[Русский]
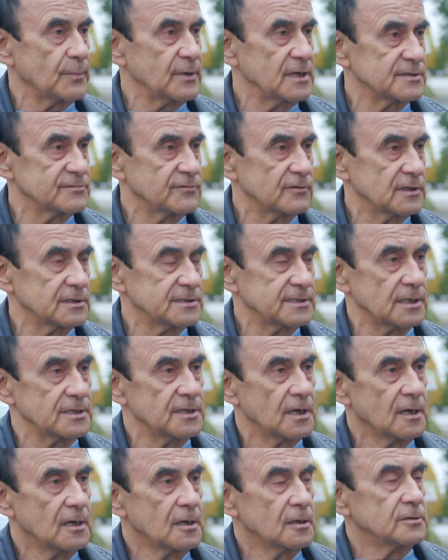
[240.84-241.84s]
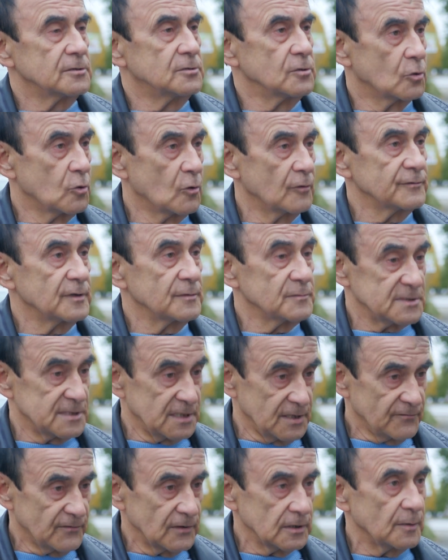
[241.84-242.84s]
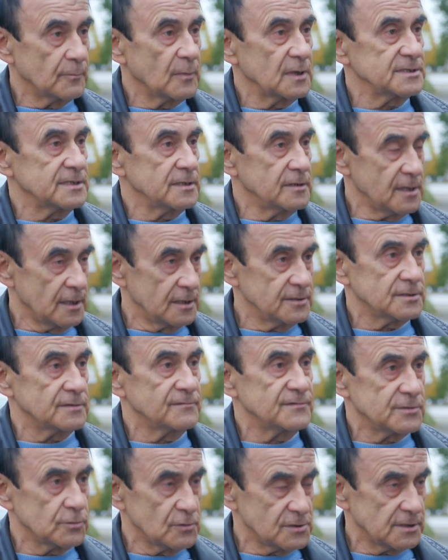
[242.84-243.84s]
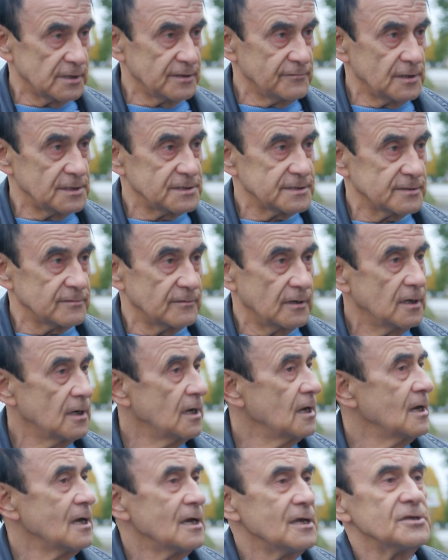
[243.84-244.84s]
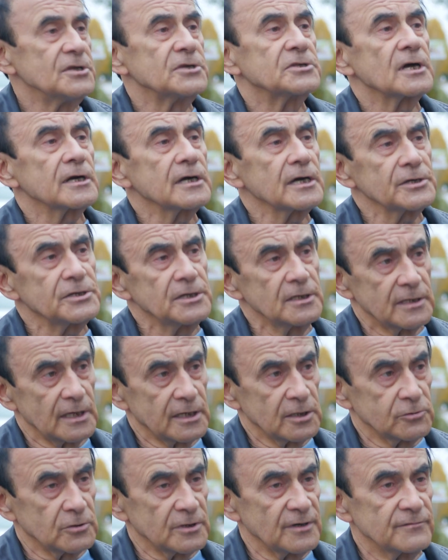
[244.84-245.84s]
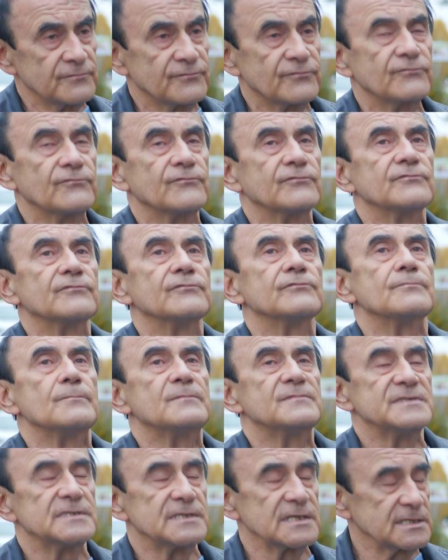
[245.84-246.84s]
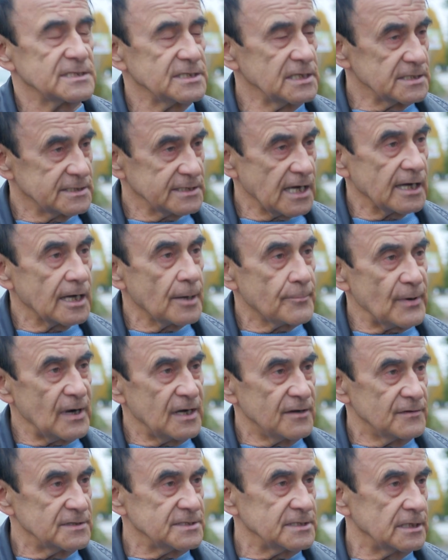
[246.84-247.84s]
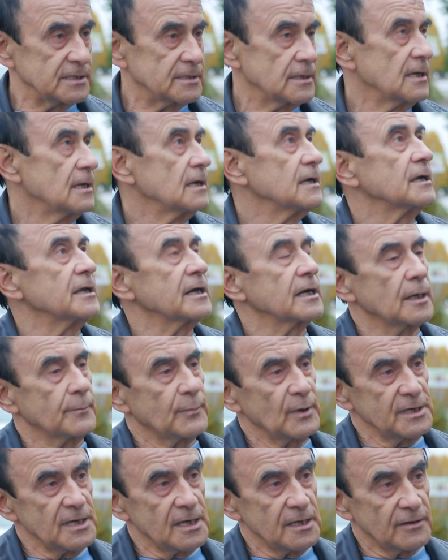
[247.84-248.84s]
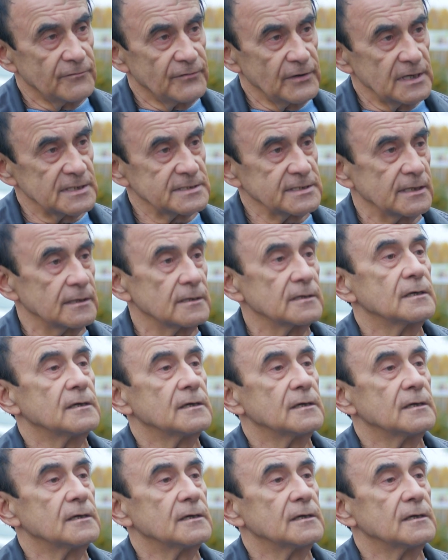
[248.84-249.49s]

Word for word: призвана стать духовным символом, осеняющим все человечество. Не та картина, которая в Сикстинской капелле висит, грехопадение, фреска